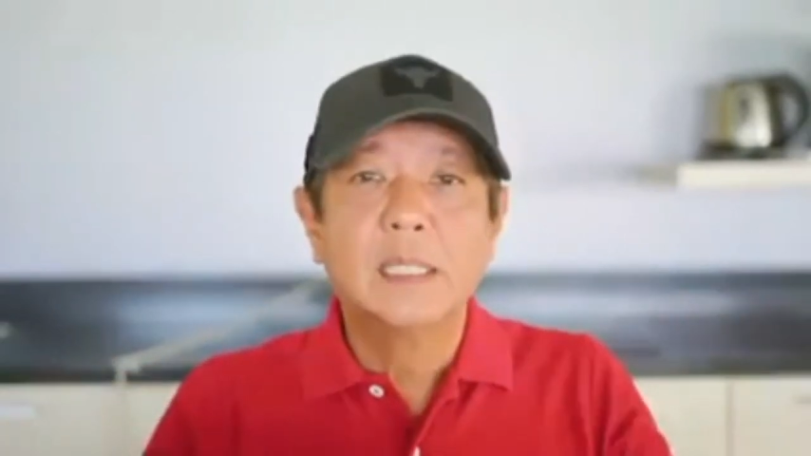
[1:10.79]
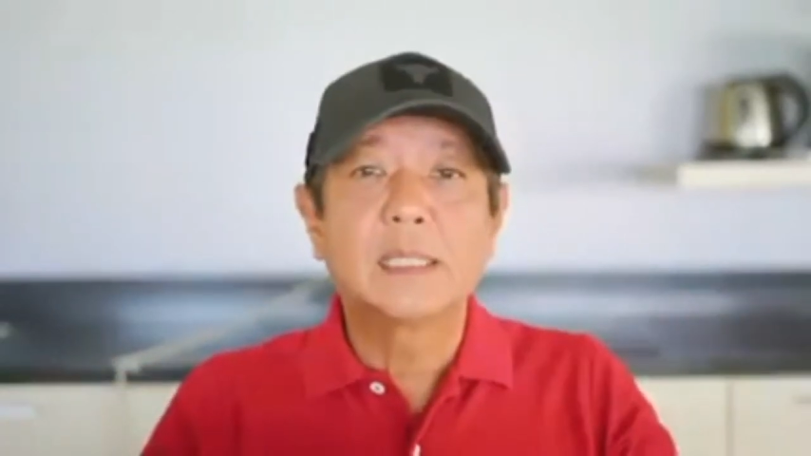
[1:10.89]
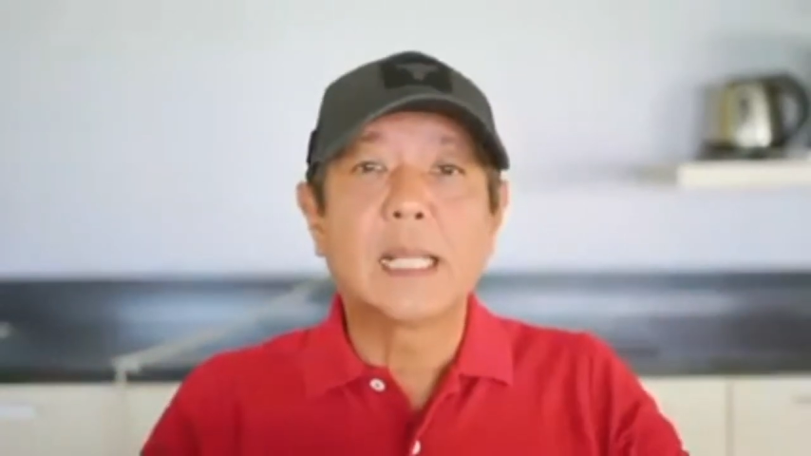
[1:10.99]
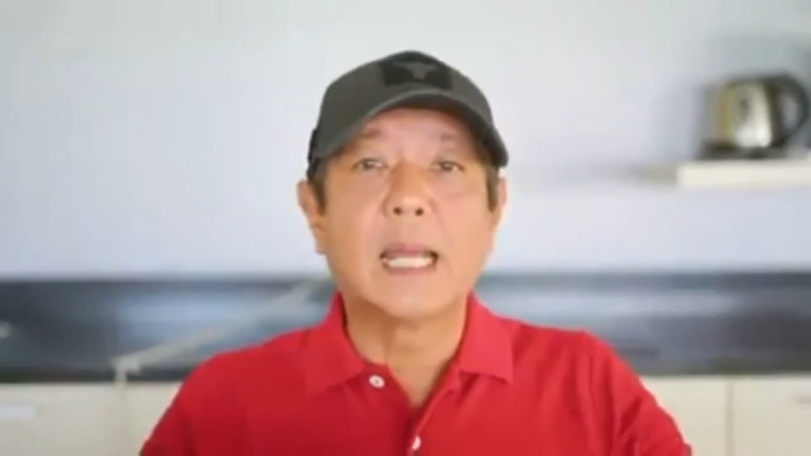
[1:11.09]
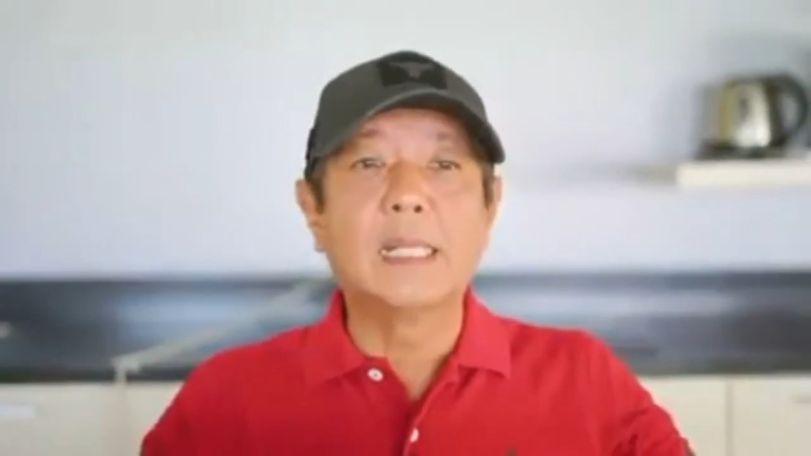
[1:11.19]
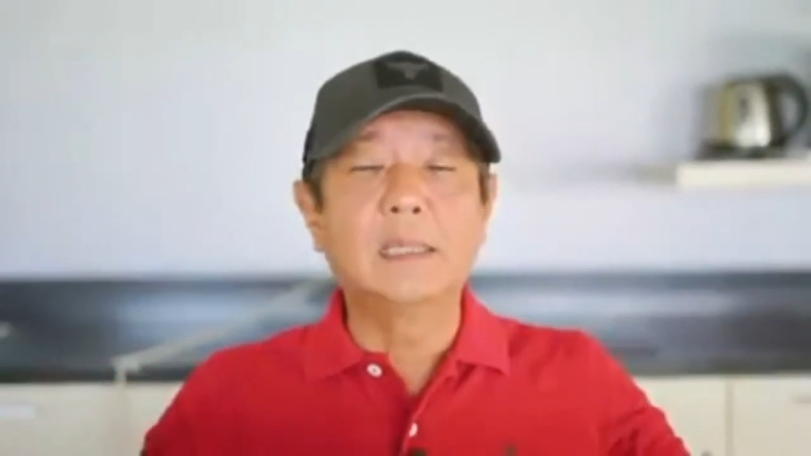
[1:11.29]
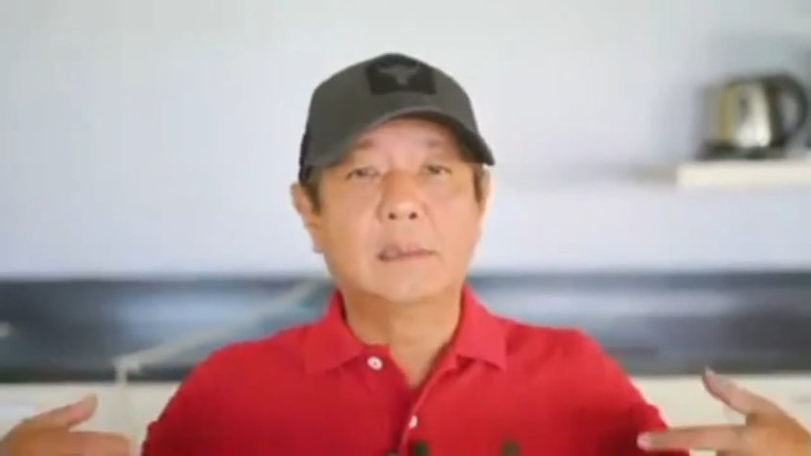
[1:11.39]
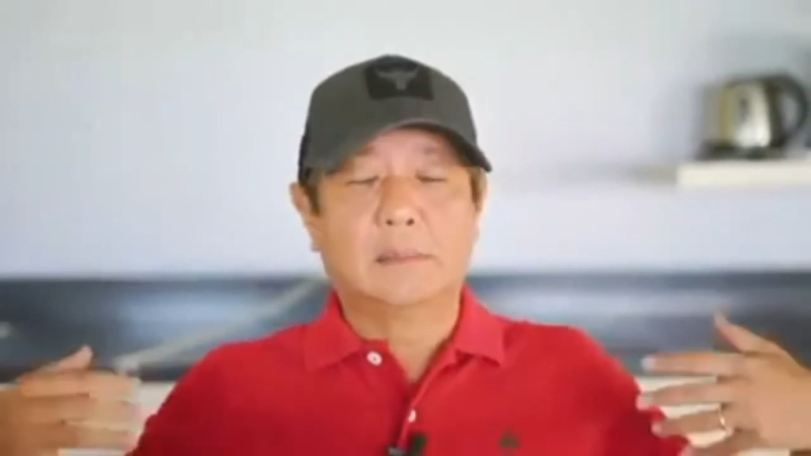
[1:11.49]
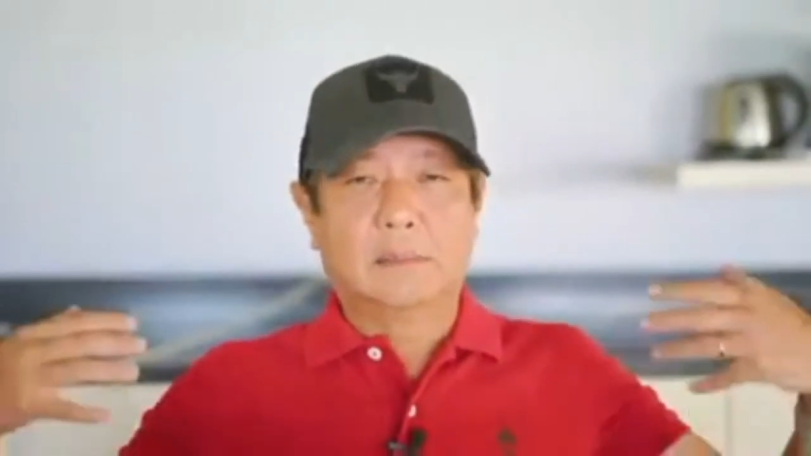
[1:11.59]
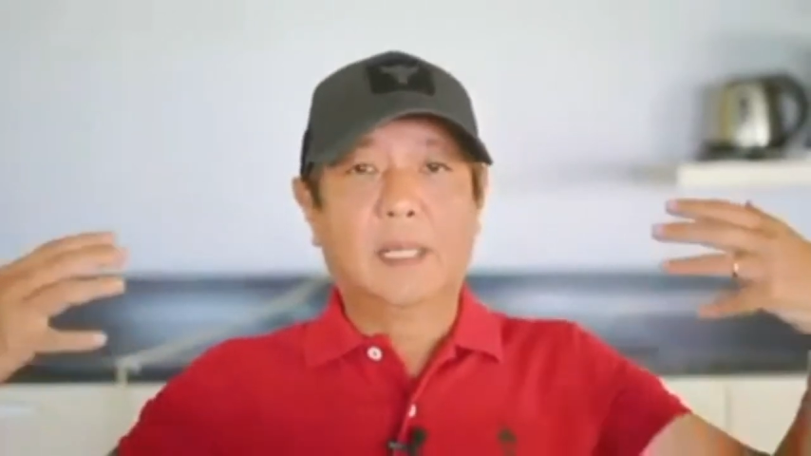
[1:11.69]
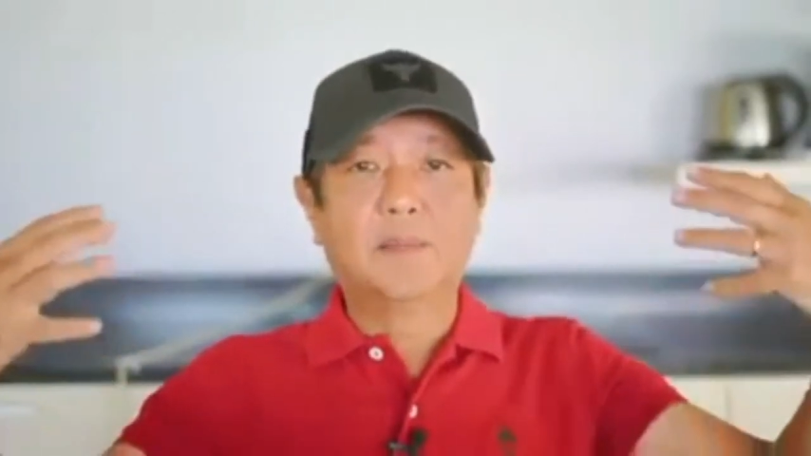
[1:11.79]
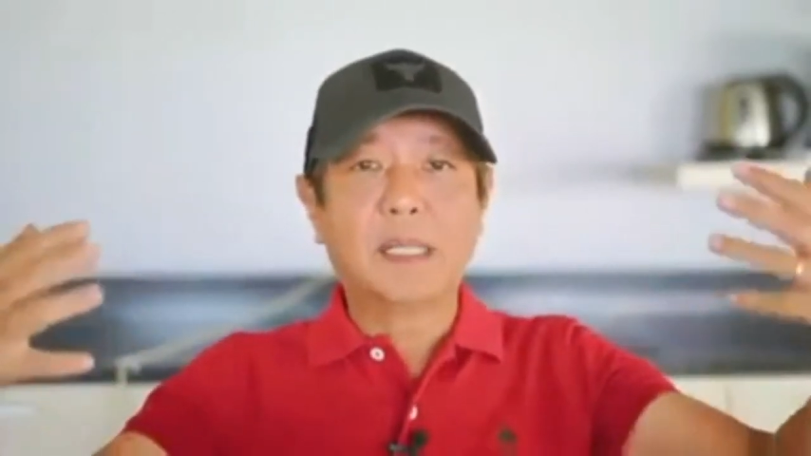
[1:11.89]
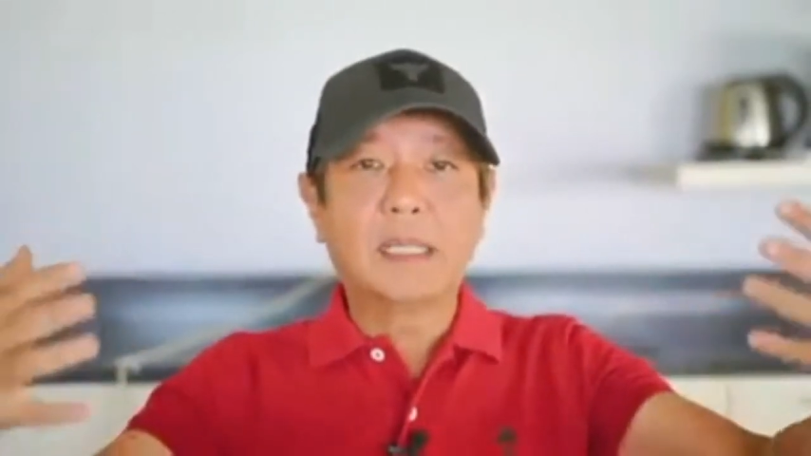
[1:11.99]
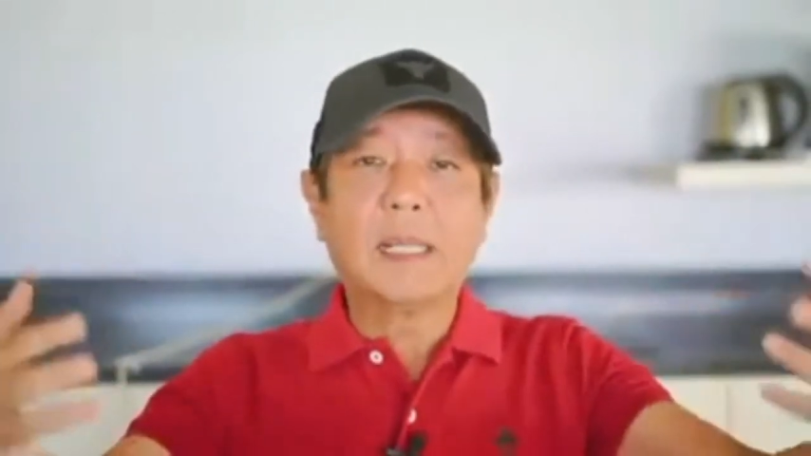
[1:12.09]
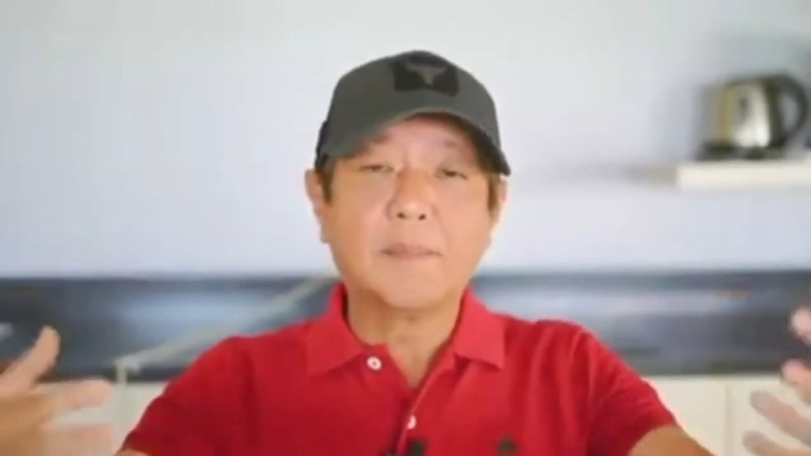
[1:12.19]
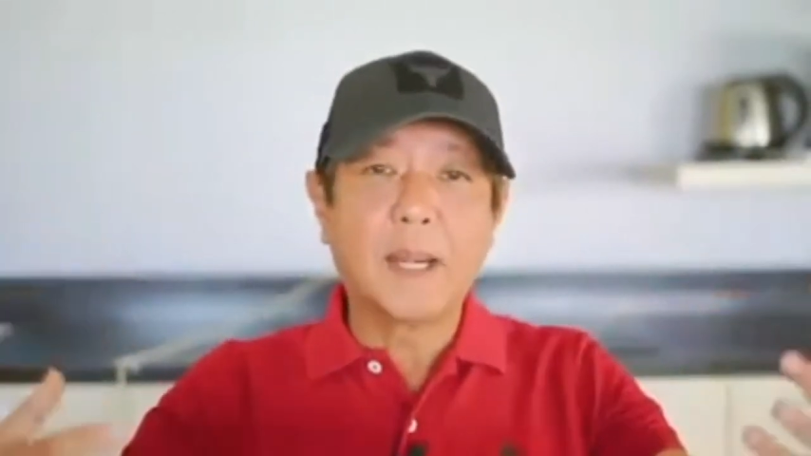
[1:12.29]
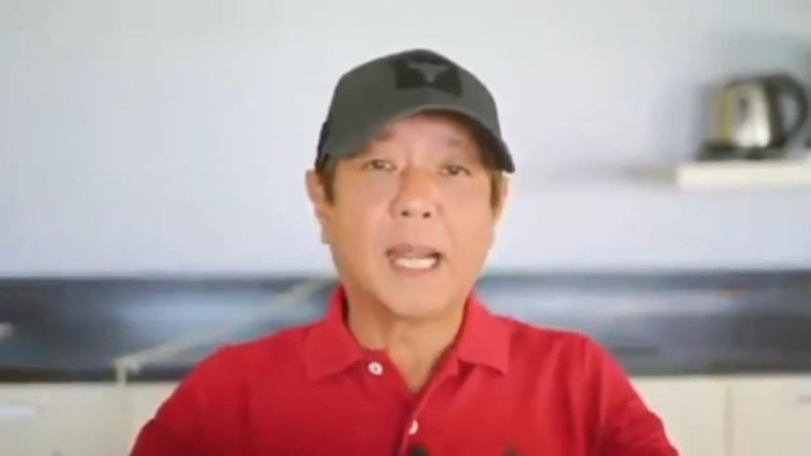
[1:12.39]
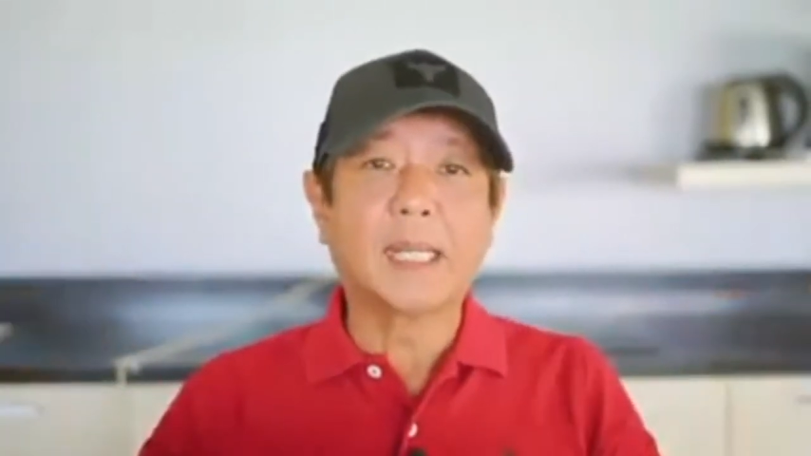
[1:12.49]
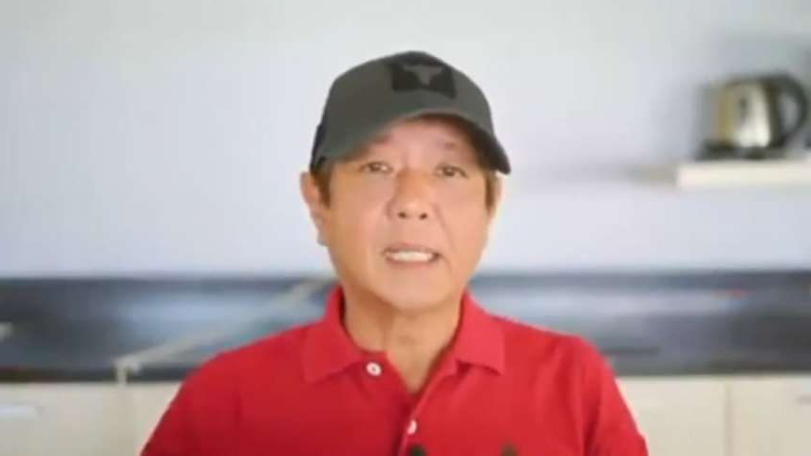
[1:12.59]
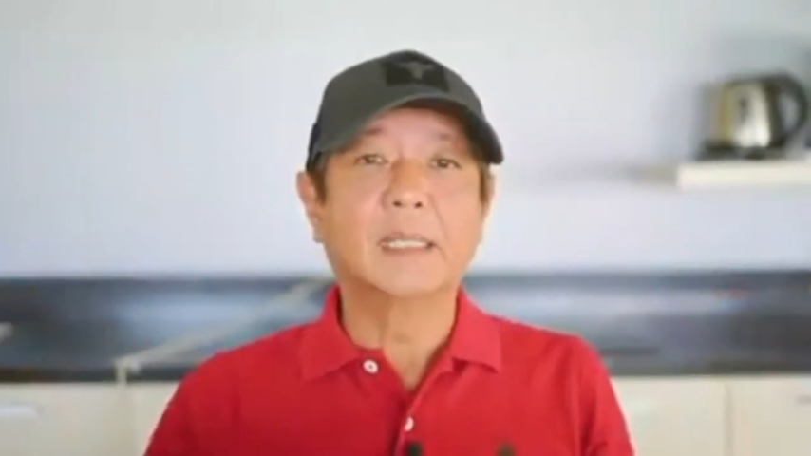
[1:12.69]
sa labas ng
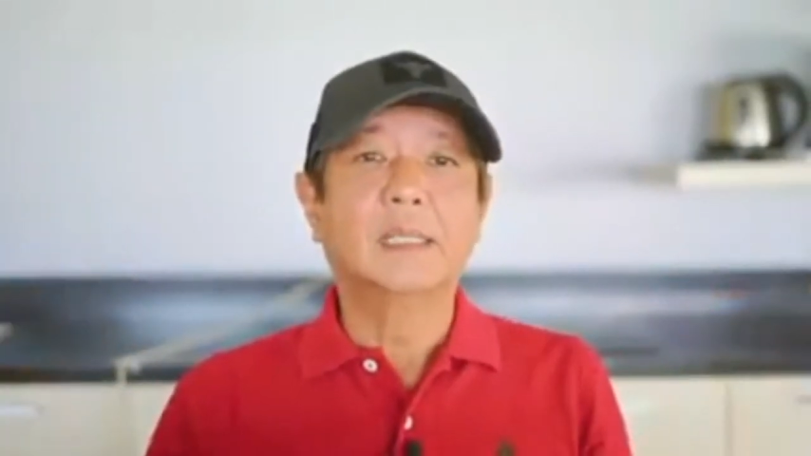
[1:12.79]
bahay.